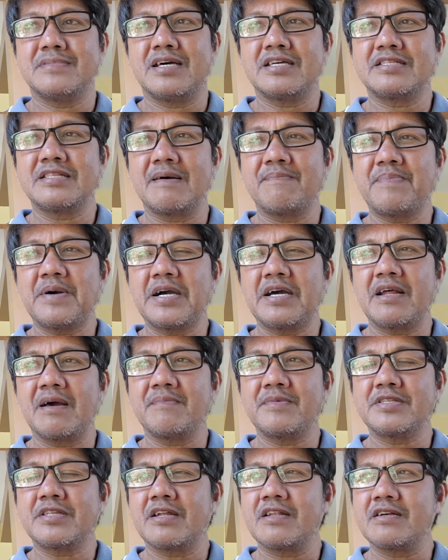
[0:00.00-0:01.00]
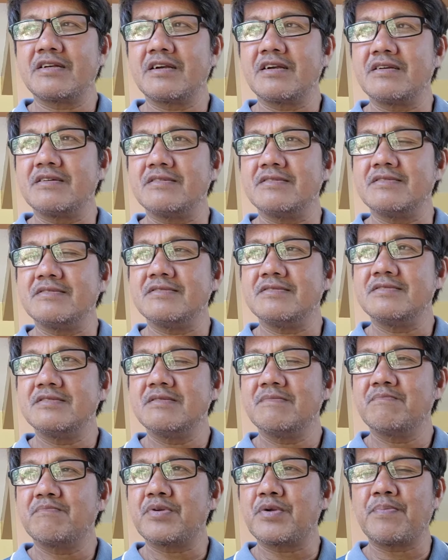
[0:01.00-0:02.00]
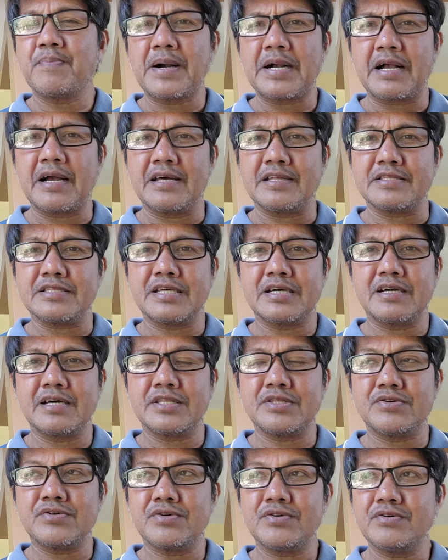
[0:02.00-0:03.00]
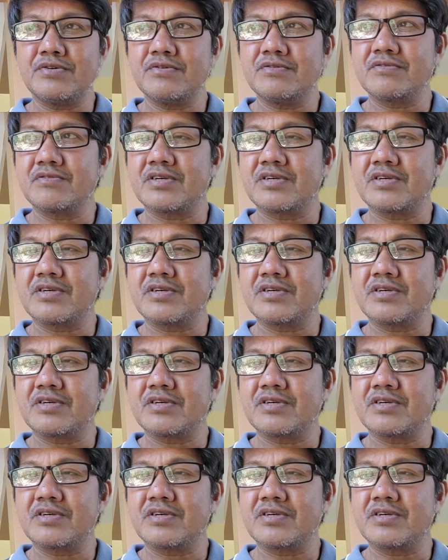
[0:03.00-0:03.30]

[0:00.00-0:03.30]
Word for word: At napakarami talagang propaganda. Ano ho?